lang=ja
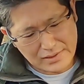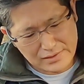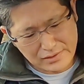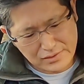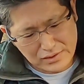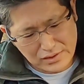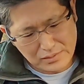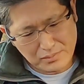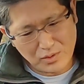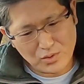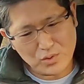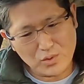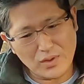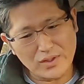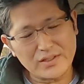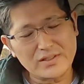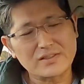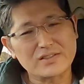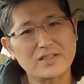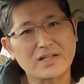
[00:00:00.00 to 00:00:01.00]
安いもの
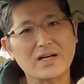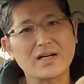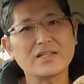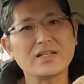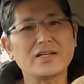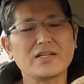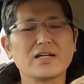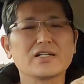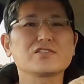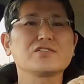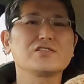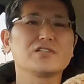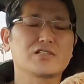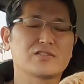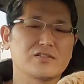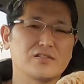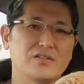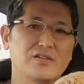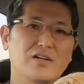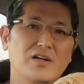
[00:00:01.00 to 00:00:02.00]
はですね、かなり安いで
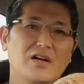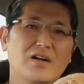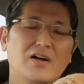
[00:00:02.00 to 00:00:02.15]
す。